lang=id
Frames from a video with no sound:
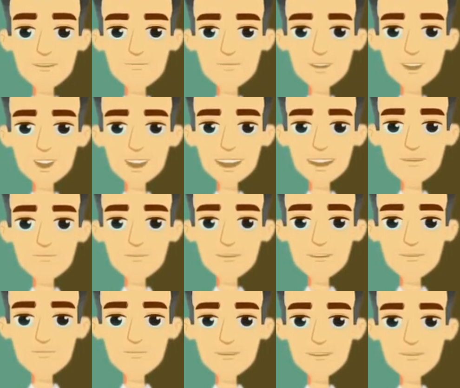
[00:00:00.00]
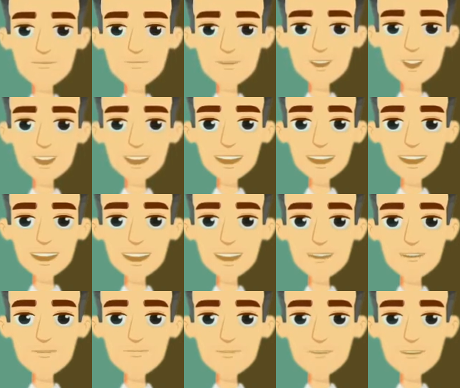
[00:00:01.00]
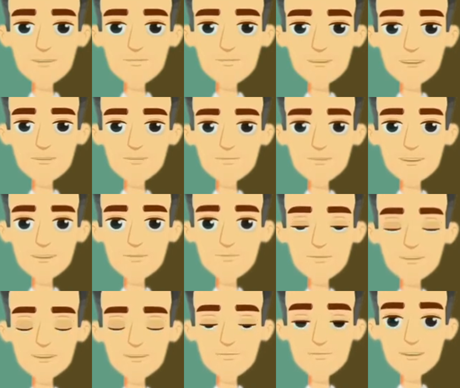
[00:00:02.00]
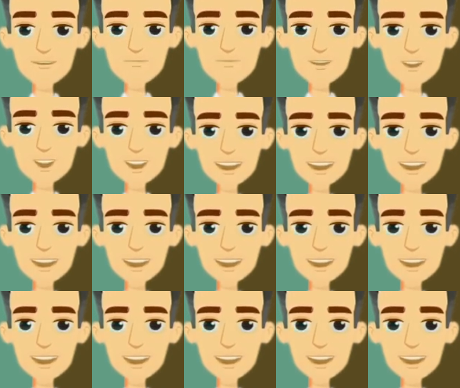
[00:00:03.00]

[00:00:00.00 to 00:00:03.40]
Pada halaman 45,